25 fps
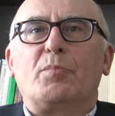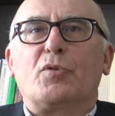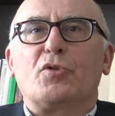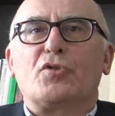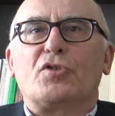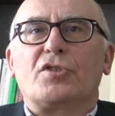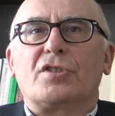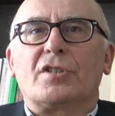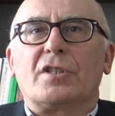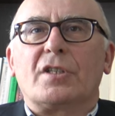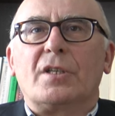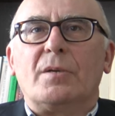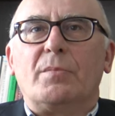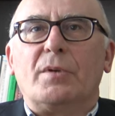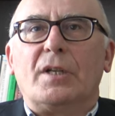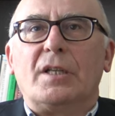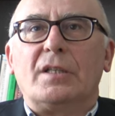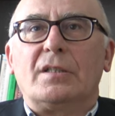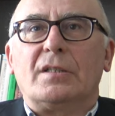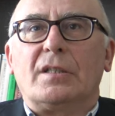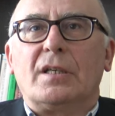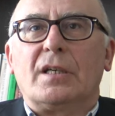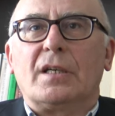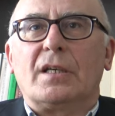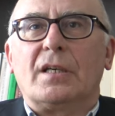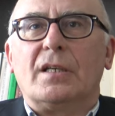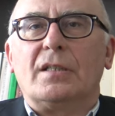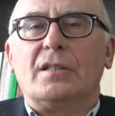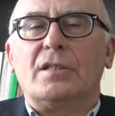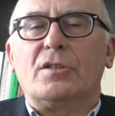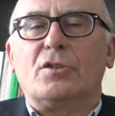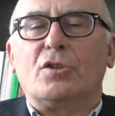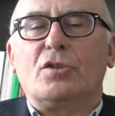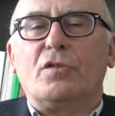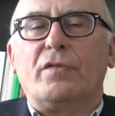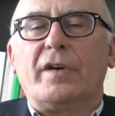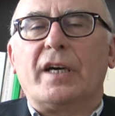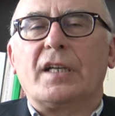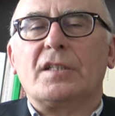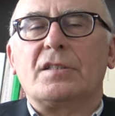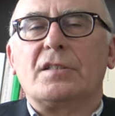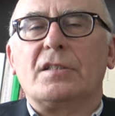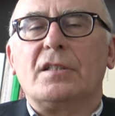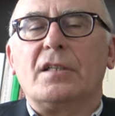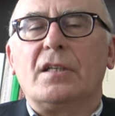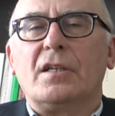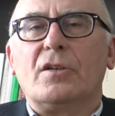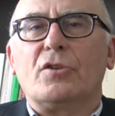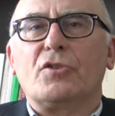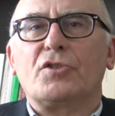possibilità di
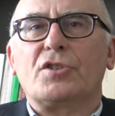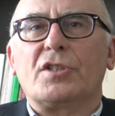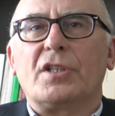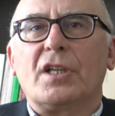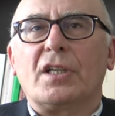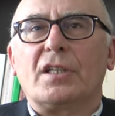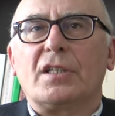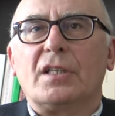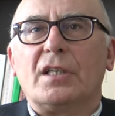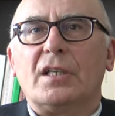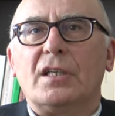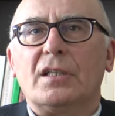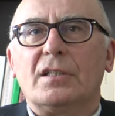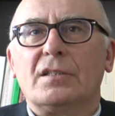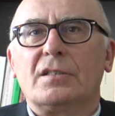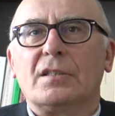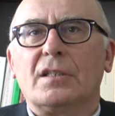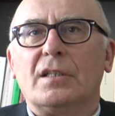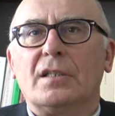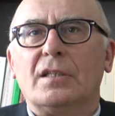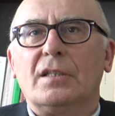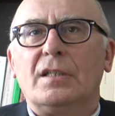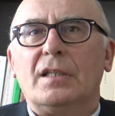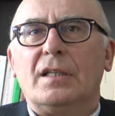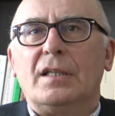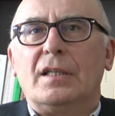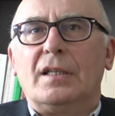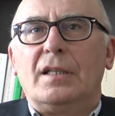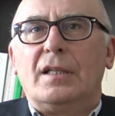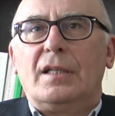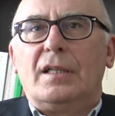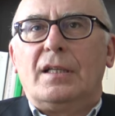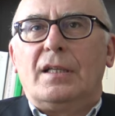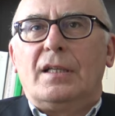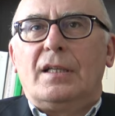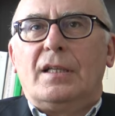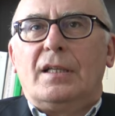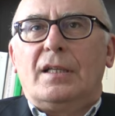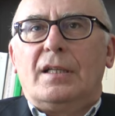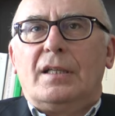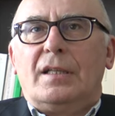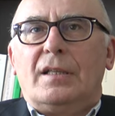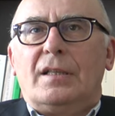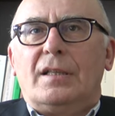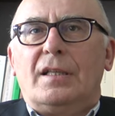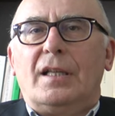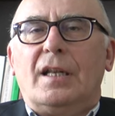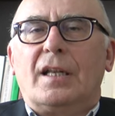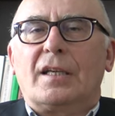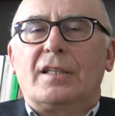trovarci nelle nostre chiese,
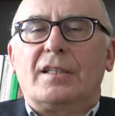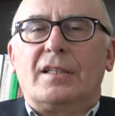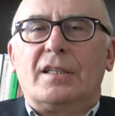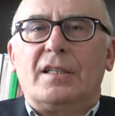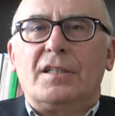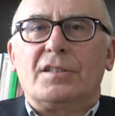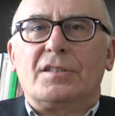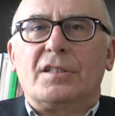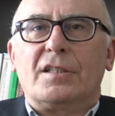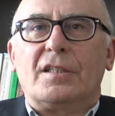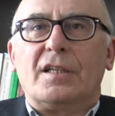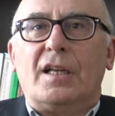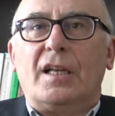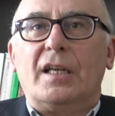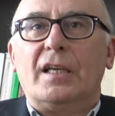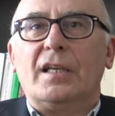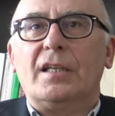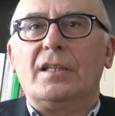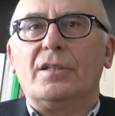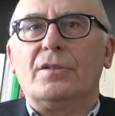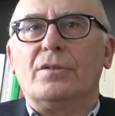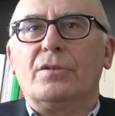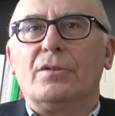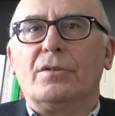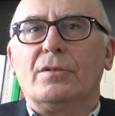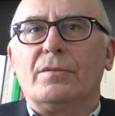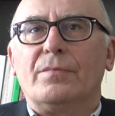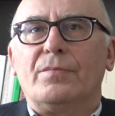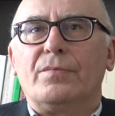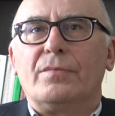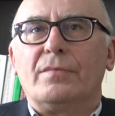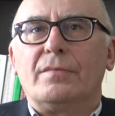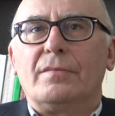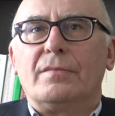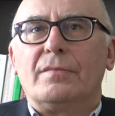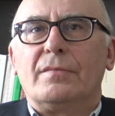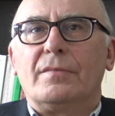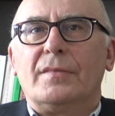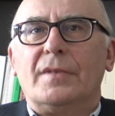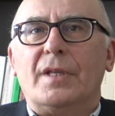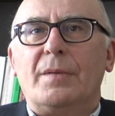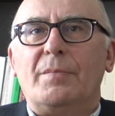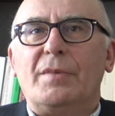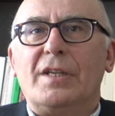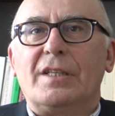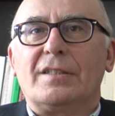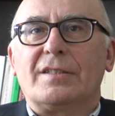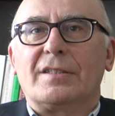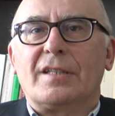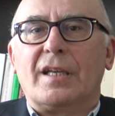nella chiesa di Leno, di
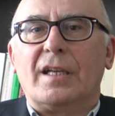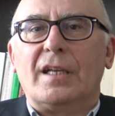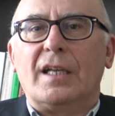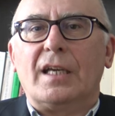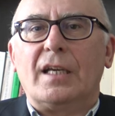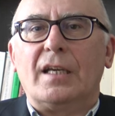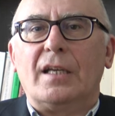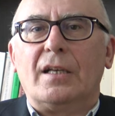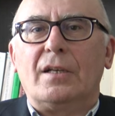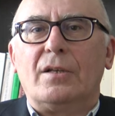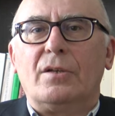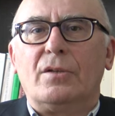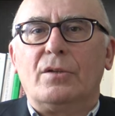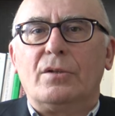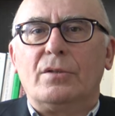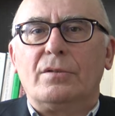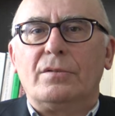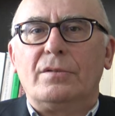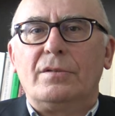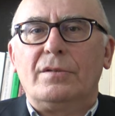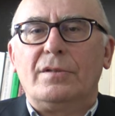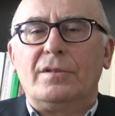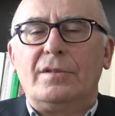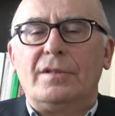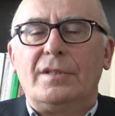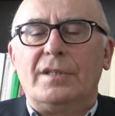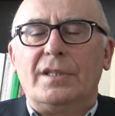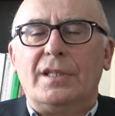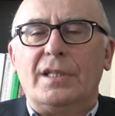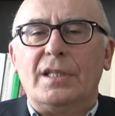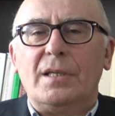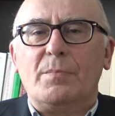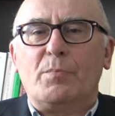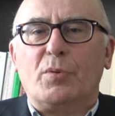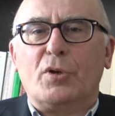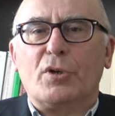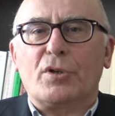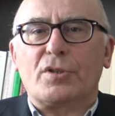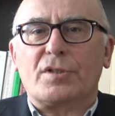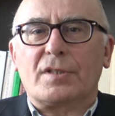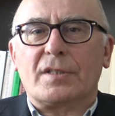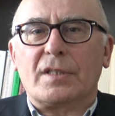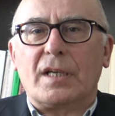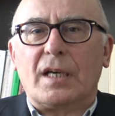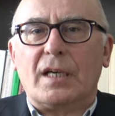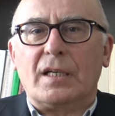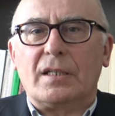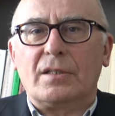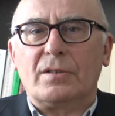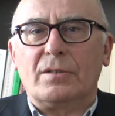Milzanello, di
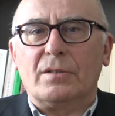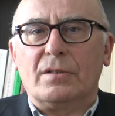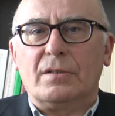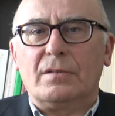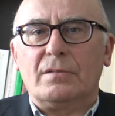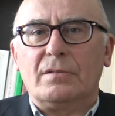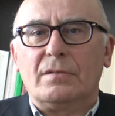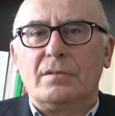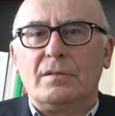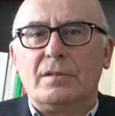Porzano